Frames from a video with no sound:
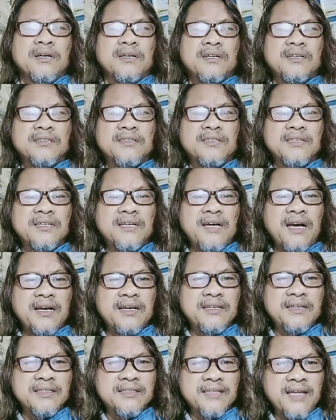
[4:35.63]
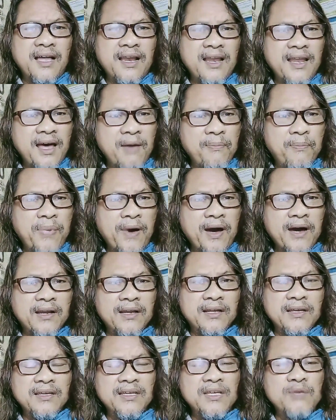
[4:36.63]
Ketika kita
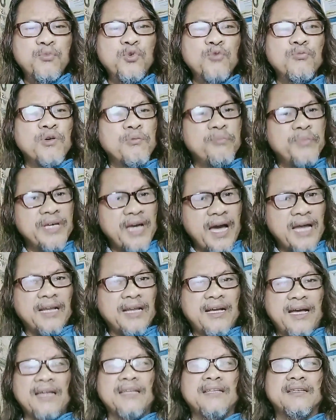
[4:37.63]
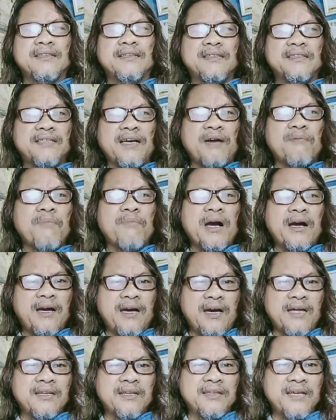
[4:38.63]
lapar, ibu membiarkan kita
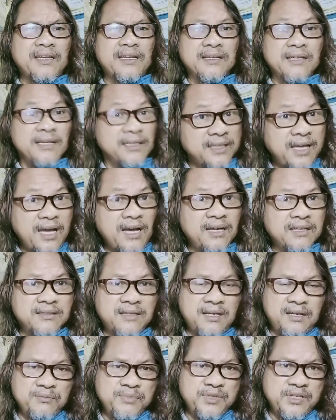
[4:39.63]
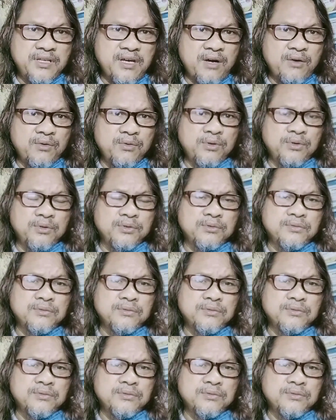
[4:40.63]
makan dan kenyang terlebih dahulu.